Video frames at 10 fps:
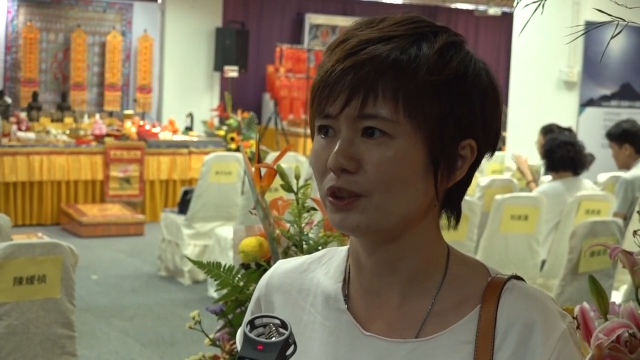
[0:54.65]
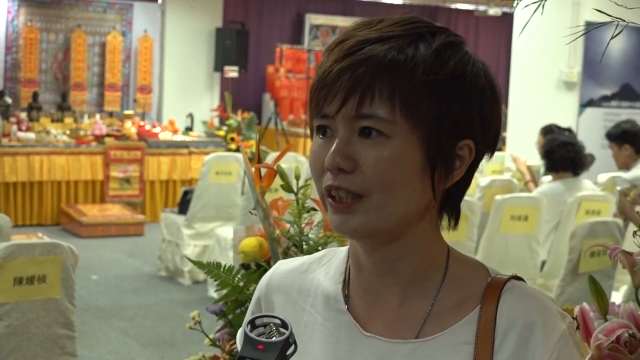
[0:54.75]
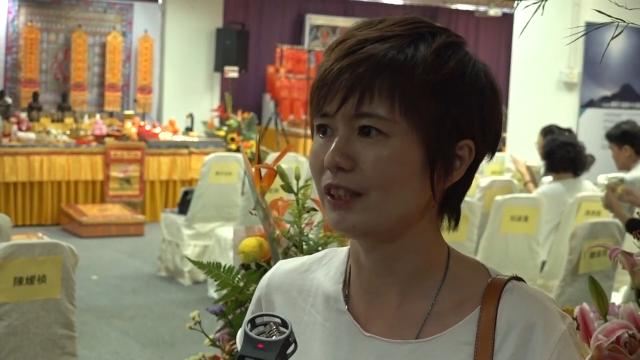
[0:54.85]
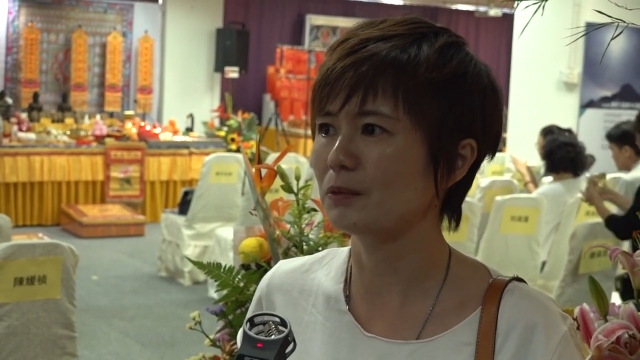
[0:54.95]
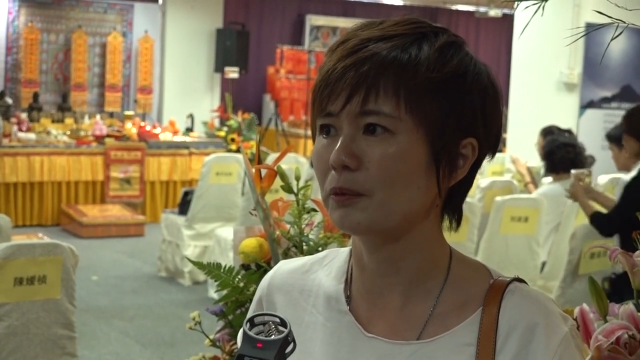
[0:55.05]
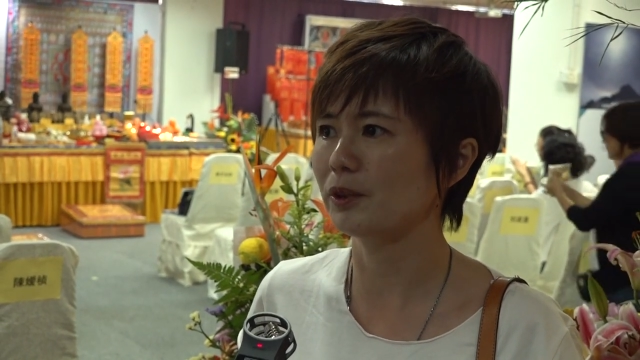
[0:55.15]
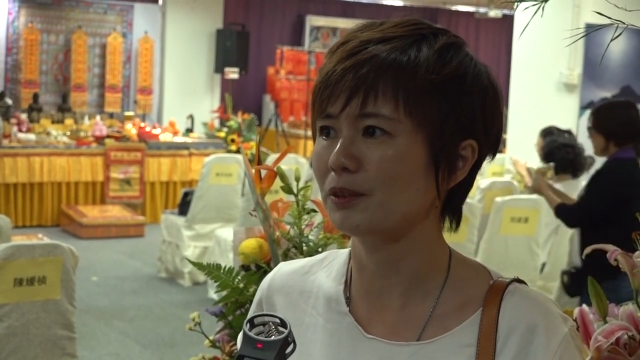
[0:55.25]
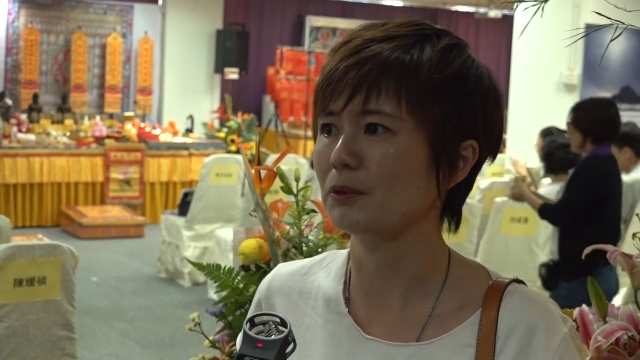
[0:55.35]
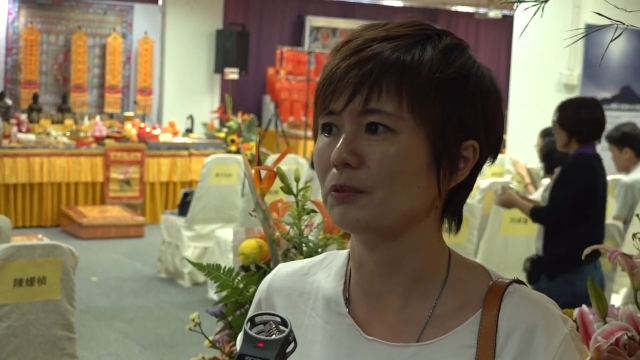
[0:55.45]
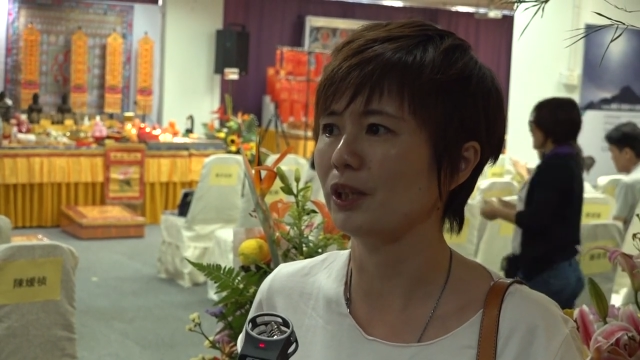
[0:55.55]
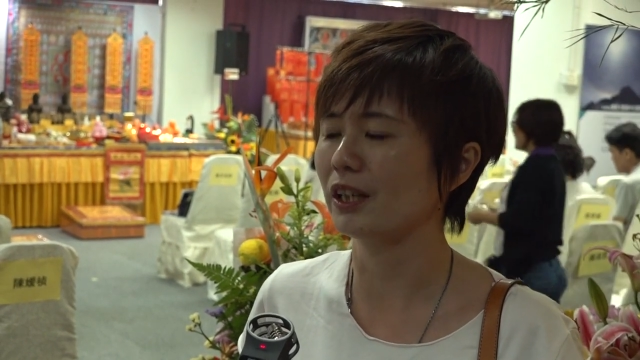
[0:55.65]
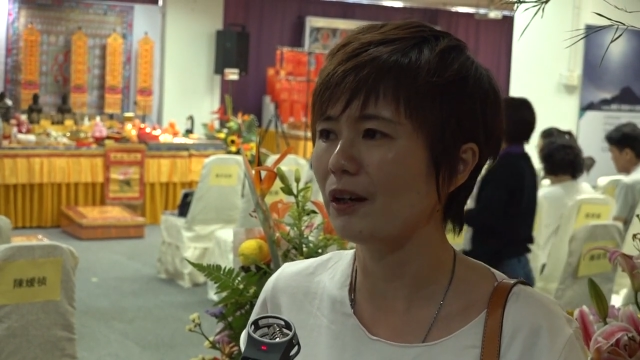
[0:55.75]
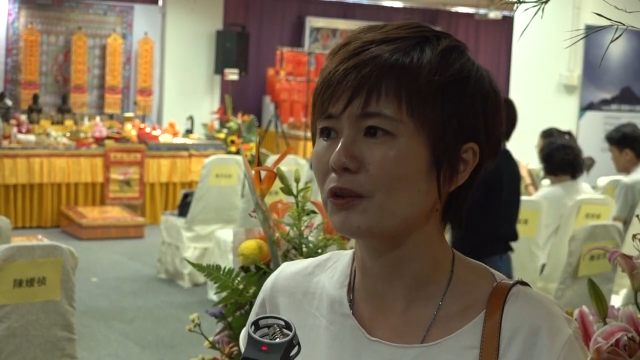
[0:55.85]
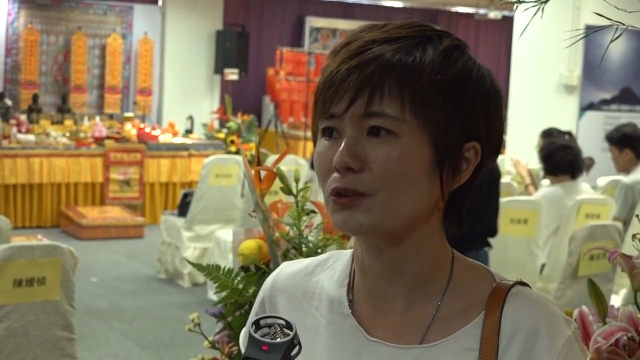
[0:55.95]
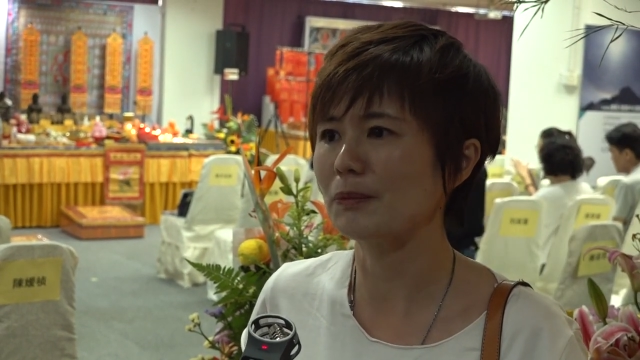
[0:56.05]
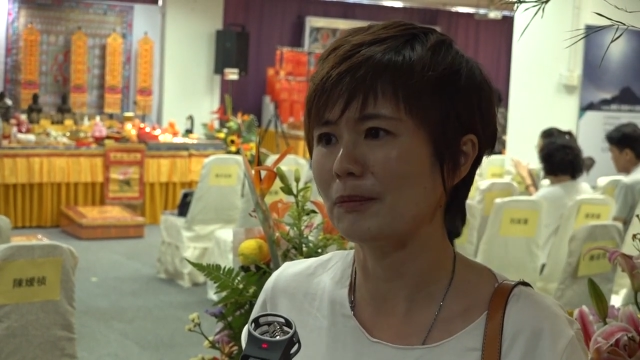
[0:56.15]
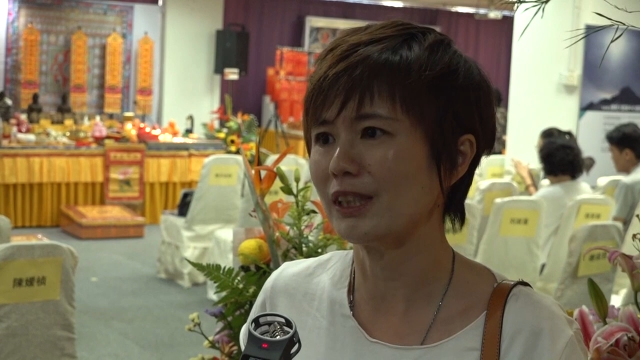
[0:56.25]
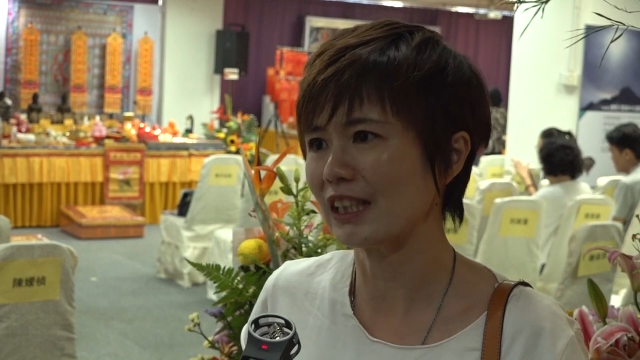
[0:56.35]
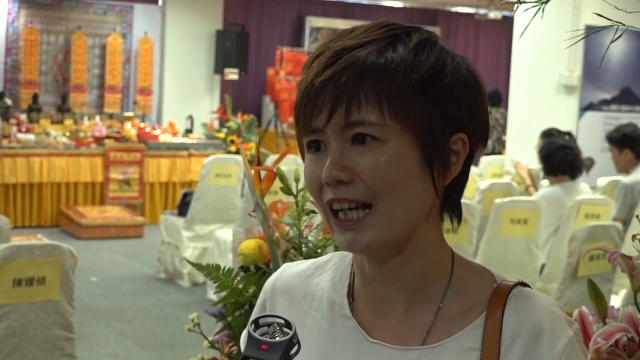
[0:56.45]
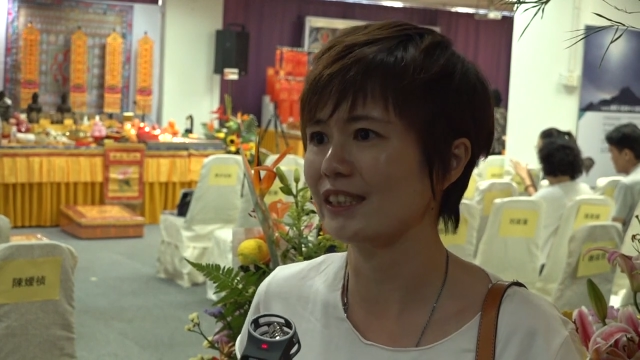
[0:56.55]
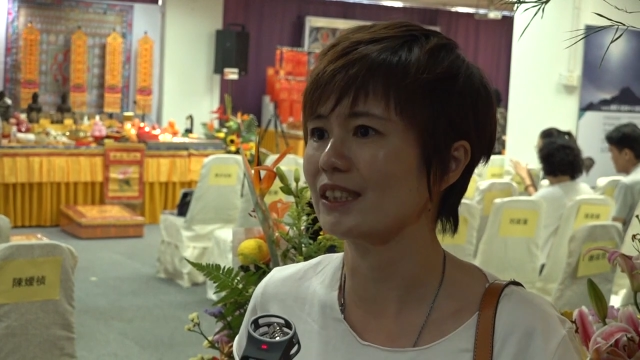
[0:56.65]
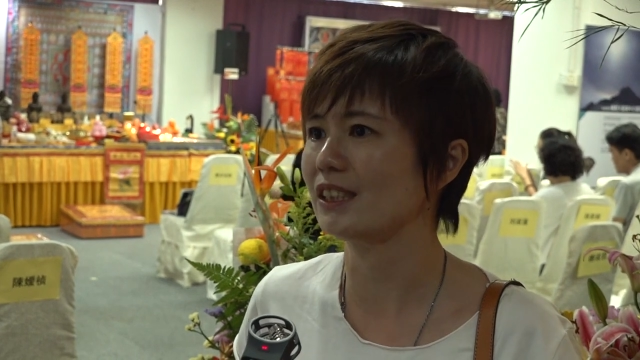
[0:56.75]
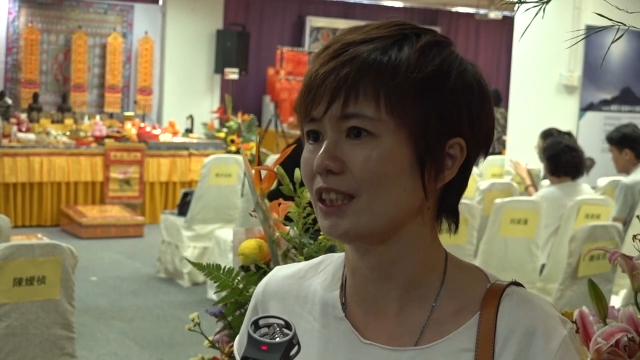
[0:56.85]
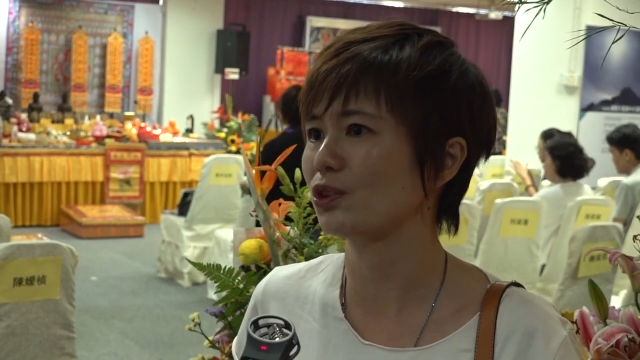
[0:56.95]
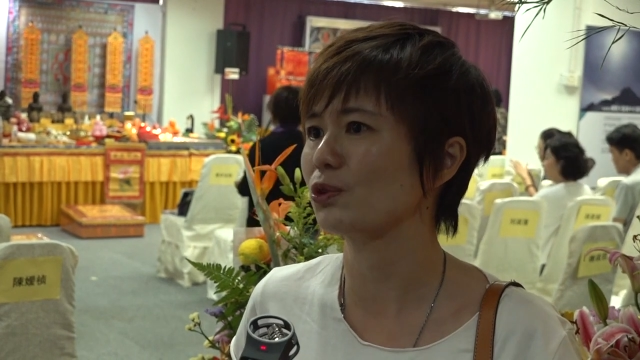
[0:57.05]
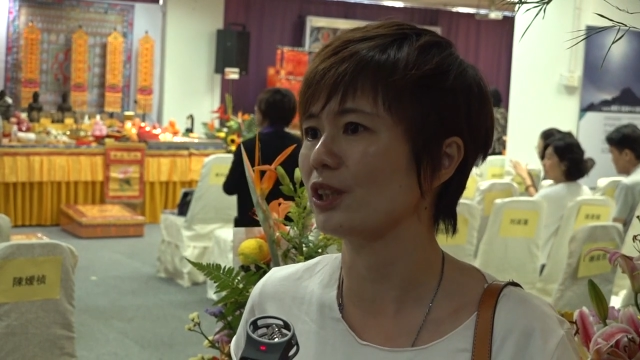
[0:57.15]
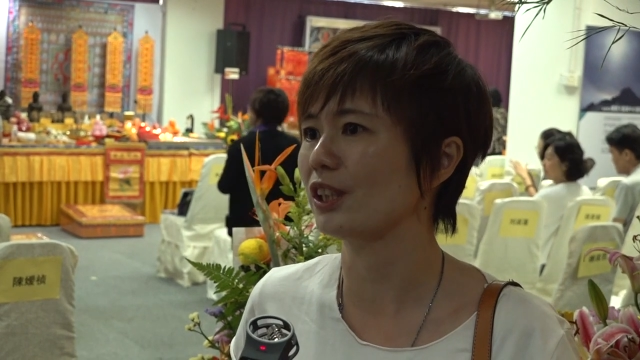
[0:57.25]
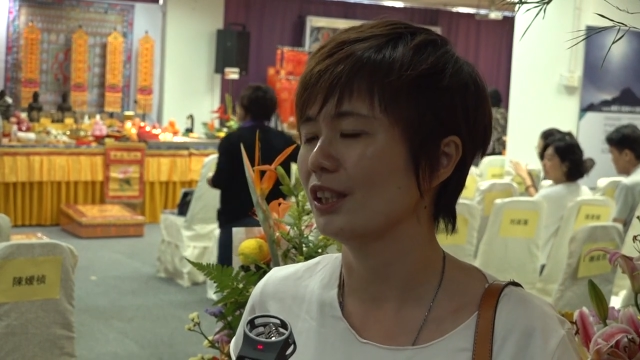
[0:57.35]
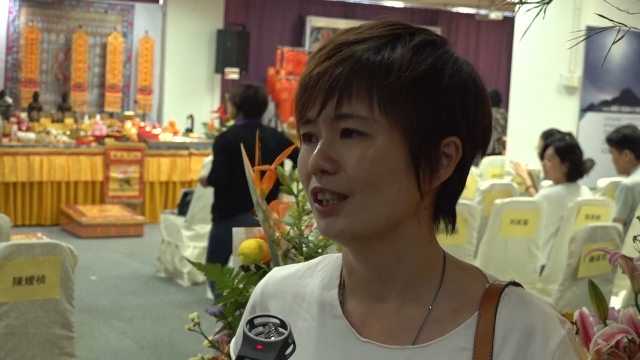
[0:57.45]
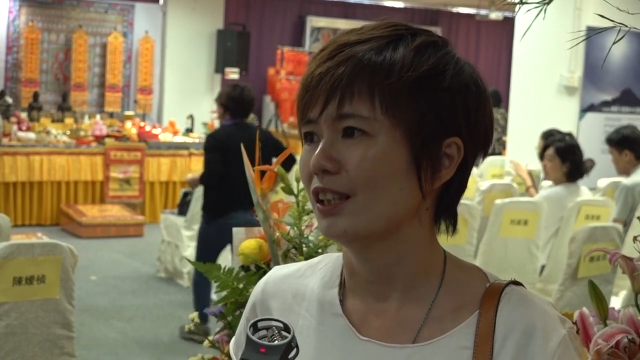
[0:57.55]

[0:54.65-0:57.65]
诶，这么为什么不一样？然后我就慢慢开始接触了。